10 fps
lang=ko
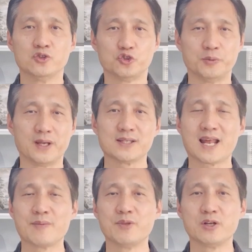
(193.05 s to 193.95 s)
주변의
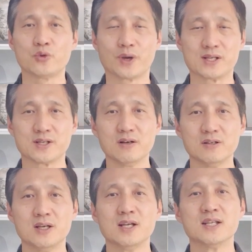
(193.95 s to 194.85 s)
사람들을
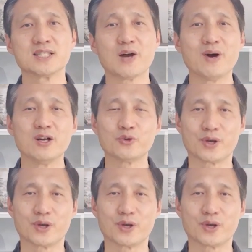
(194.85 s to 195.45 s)
통해서 상황을